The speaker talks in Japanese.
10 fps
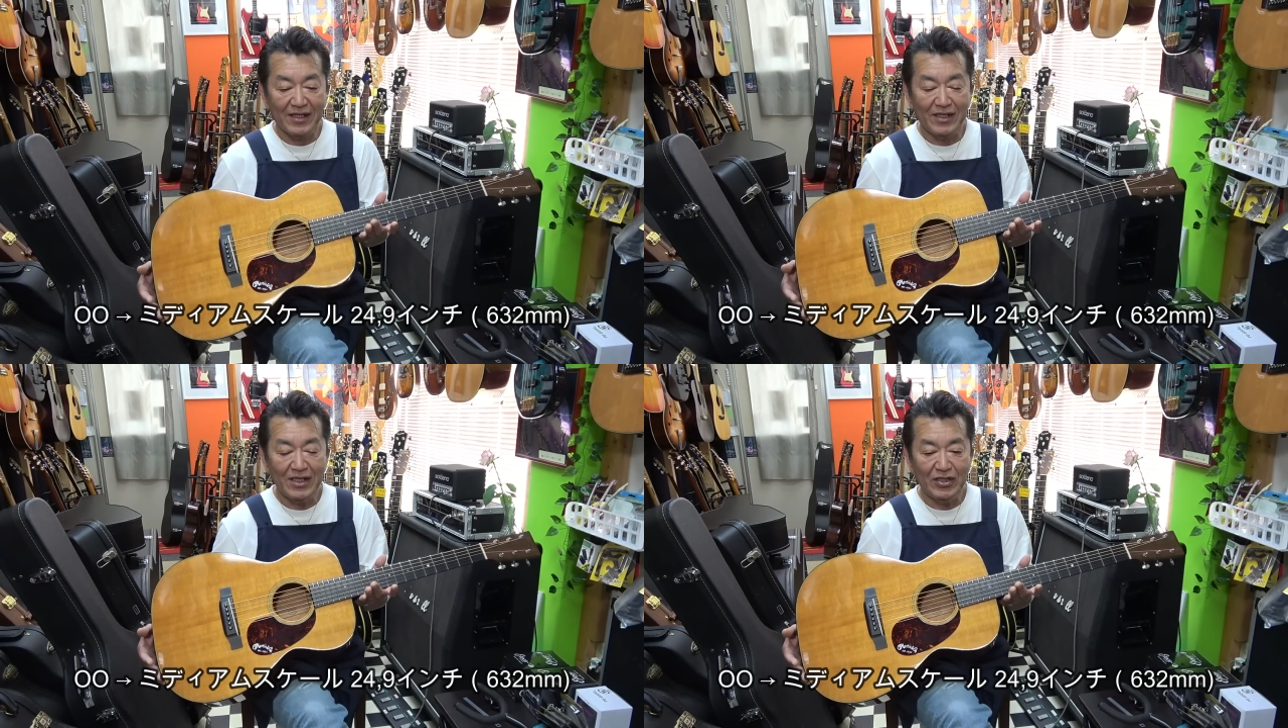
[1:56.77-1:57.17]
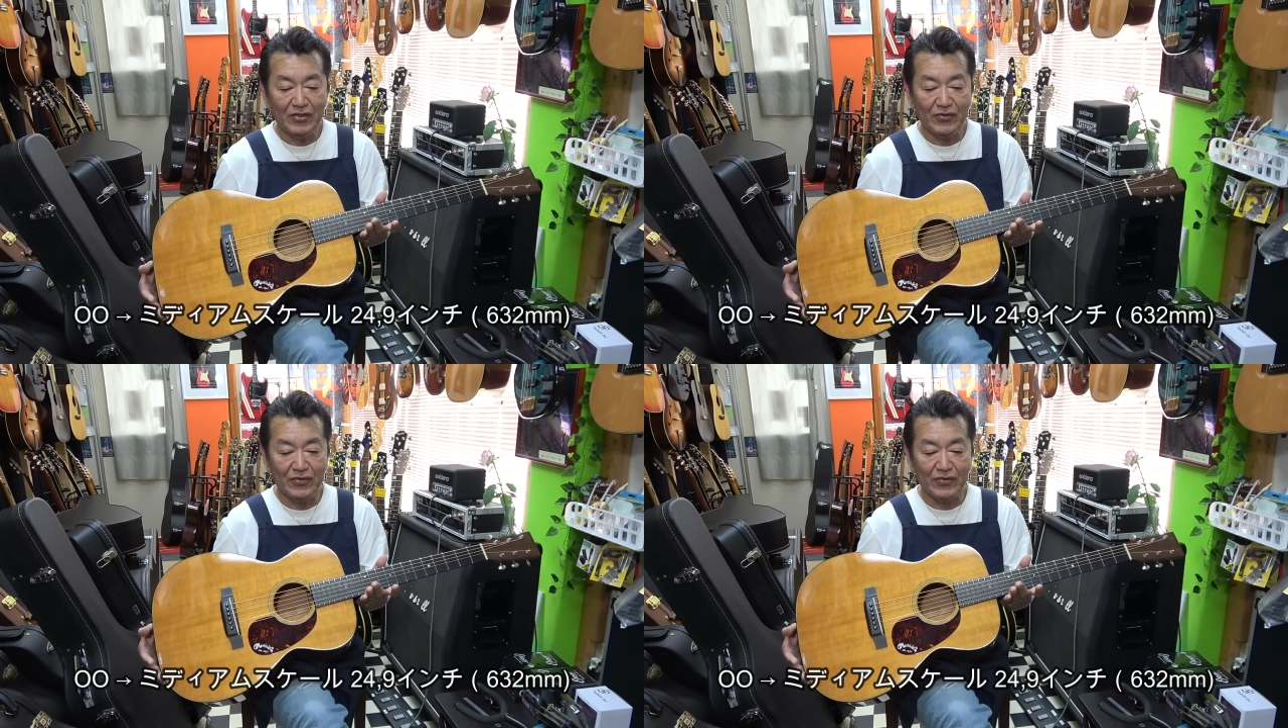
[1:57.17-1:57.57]
に
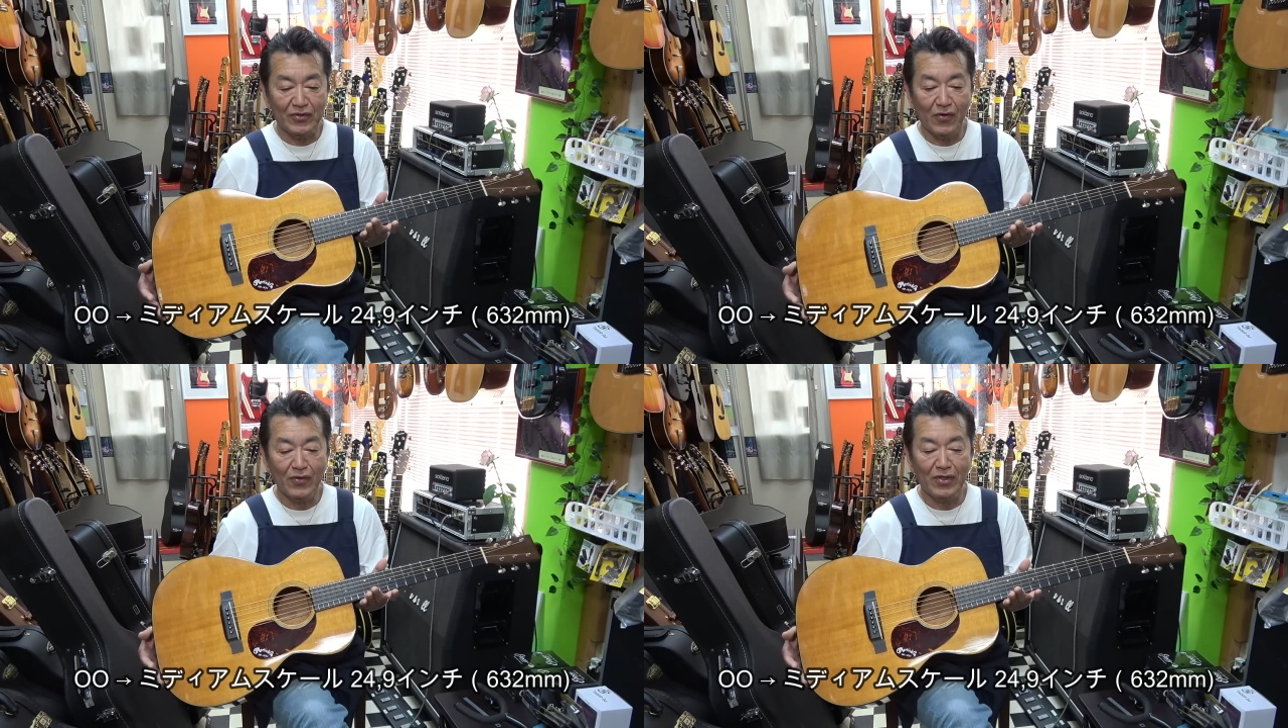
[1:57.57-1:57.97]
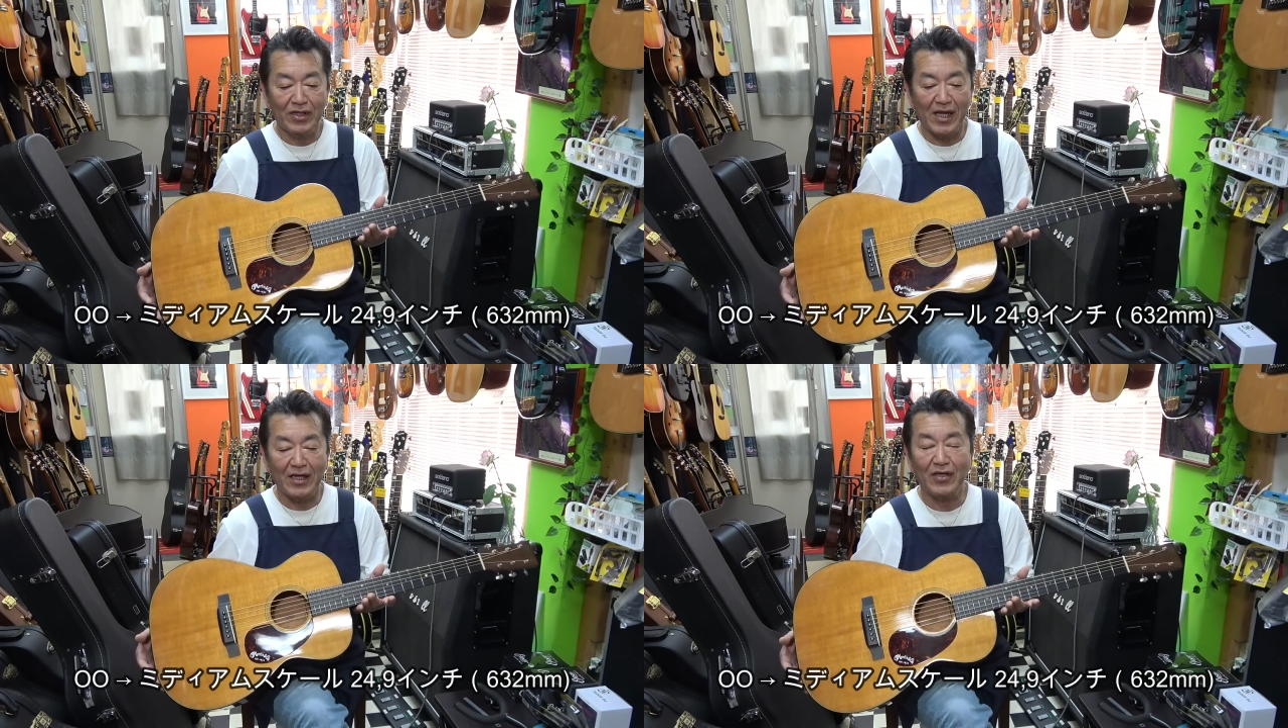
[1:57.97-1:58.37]
じゅうよん
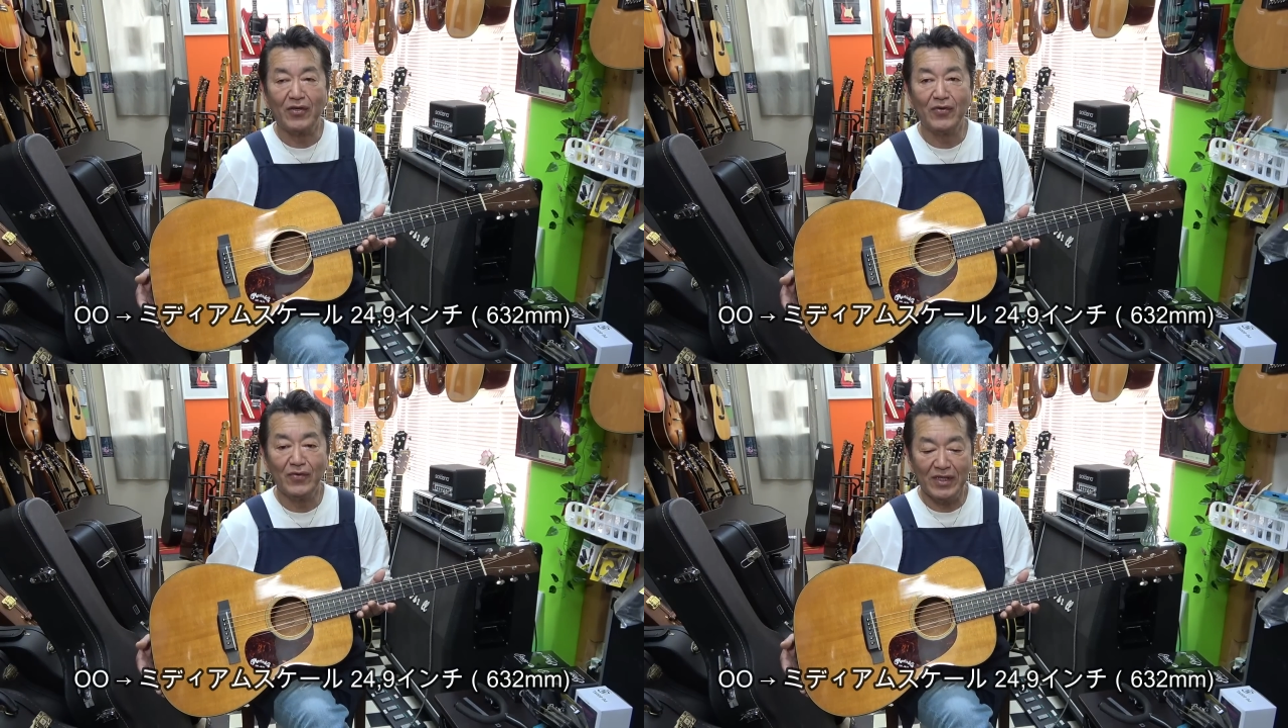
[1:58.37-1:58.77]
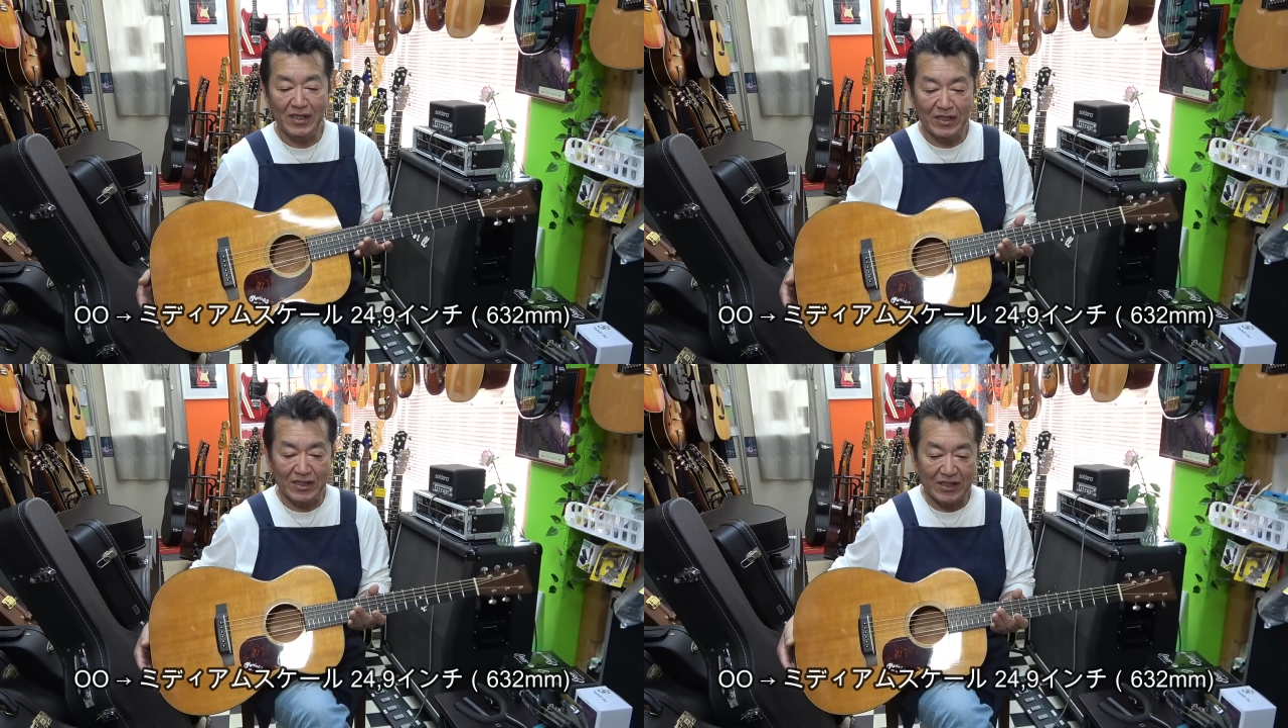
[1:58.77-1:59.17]
てんきゅう
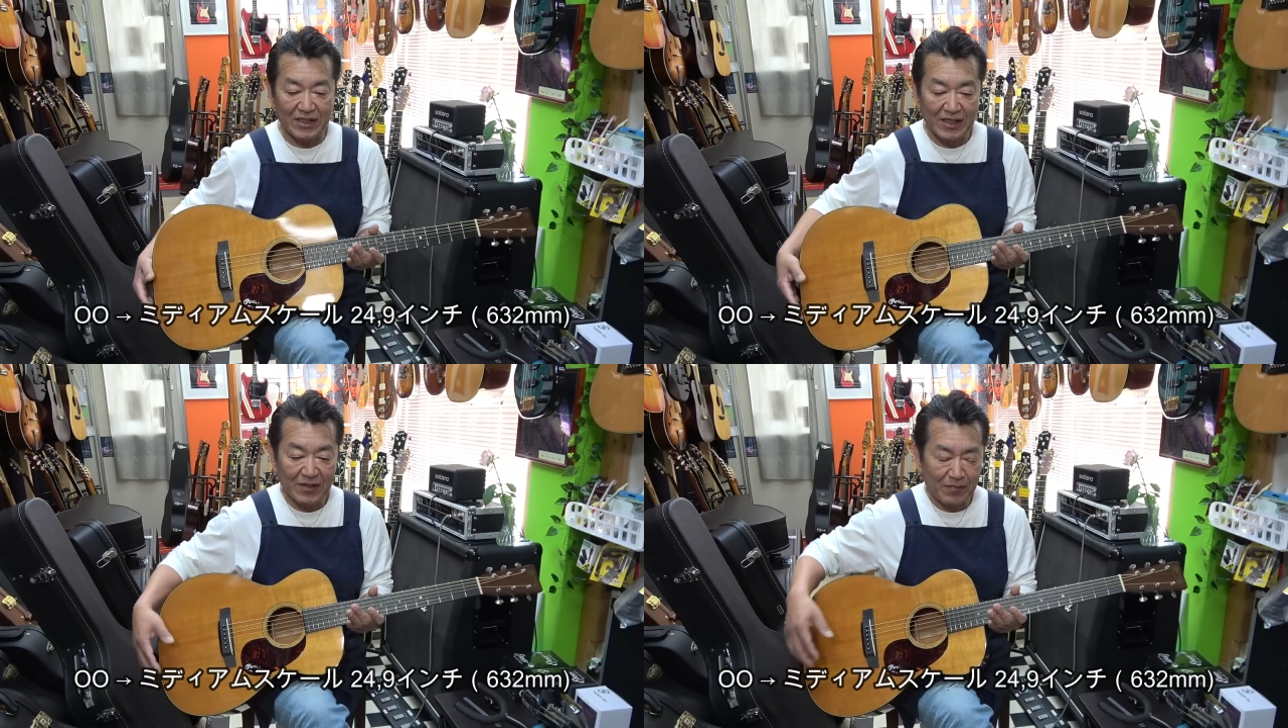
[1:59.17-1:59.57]
インチ、